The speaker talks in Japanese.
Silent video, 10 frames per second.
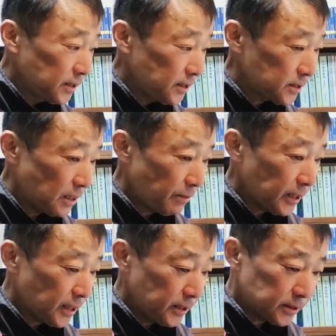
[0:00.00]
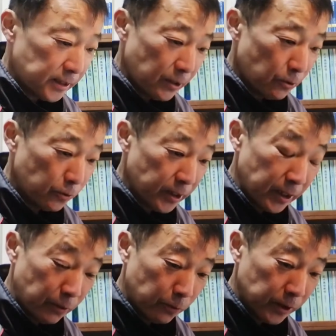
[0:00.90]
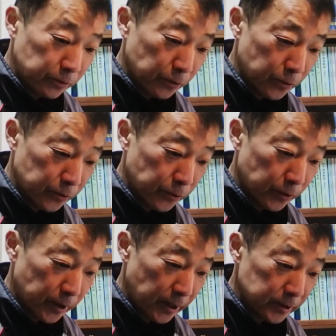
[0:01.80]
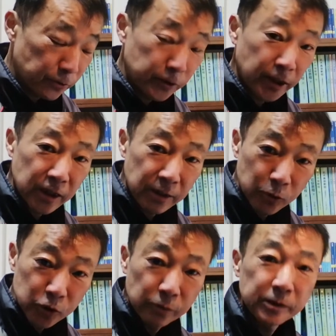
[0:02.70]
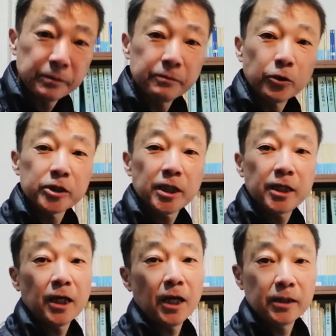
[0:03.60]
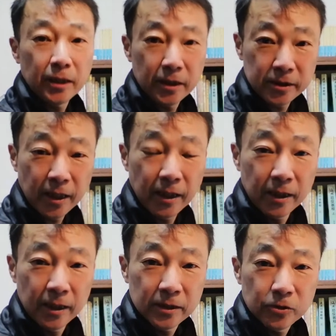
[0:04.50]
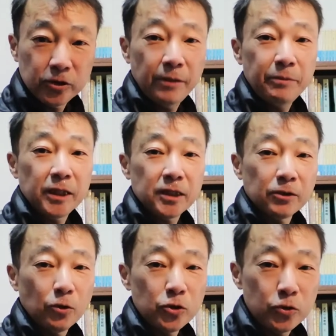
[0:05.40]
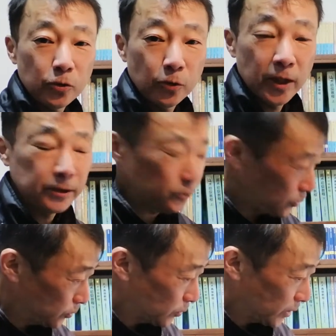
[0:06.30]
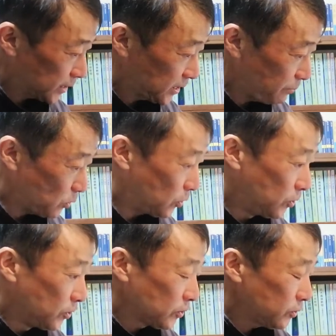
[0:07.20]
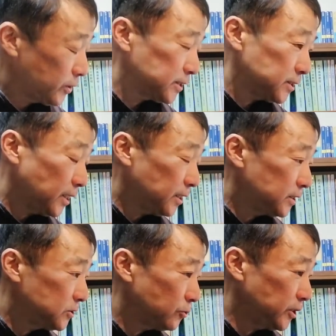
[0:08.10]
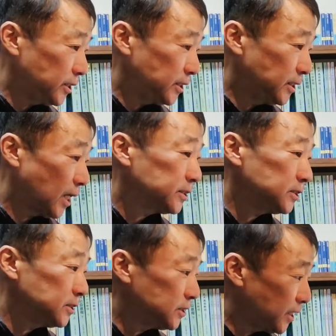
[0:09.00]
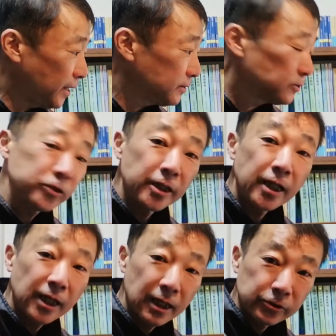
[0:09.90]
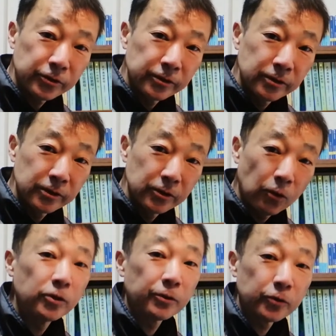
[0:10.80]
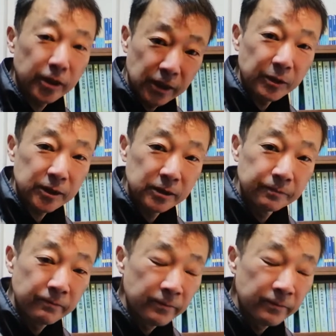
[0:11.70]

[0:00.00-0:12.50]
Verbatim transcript: ですから毎回ですね、封建令を行うことによって、そういった気持ちの部分もしっかり安定して、そして皆さんと一緒に行うということであっても、これはですね、非常に安心して、そして仲良く行うことができます。